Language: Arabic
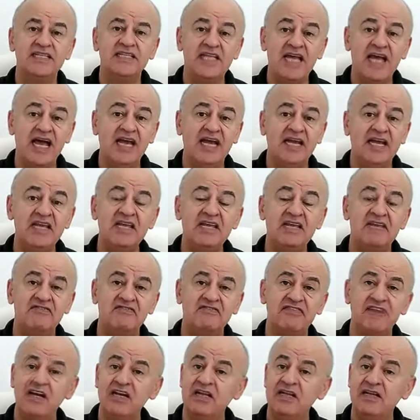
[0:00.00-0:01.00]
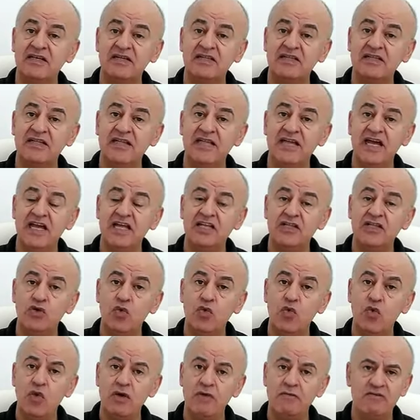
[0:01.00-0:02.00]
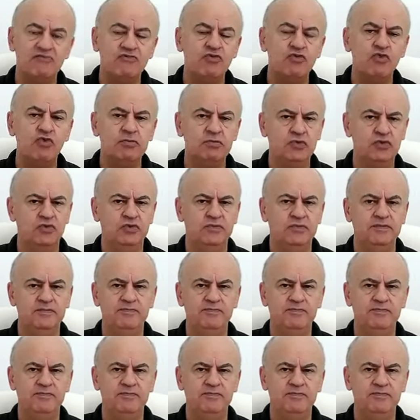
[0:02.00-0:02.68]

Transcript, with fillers: تعريف الارتداد ومفهومه